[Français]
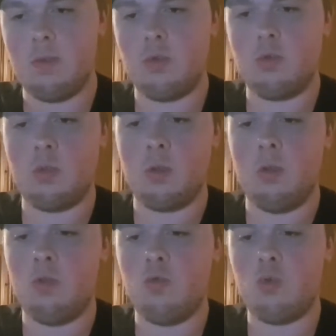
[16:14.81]

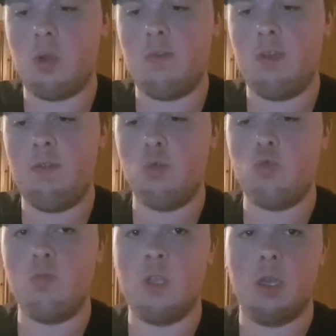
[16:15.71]
façon, tout sera vérifié de toute manière.